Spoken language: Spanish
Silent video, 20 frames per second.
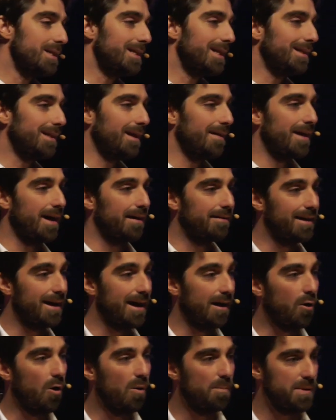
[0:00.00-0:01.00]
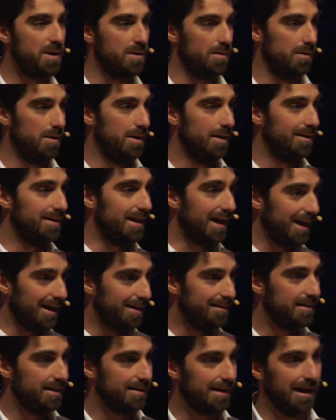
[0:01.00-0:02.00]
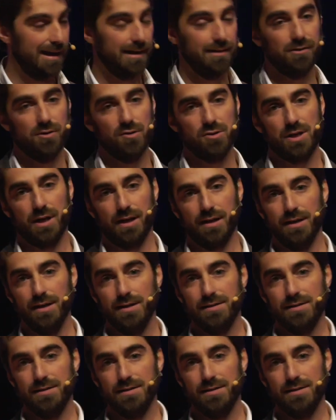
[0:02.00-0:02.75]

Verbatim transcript: se trata de hacer acopio de gente talentosa,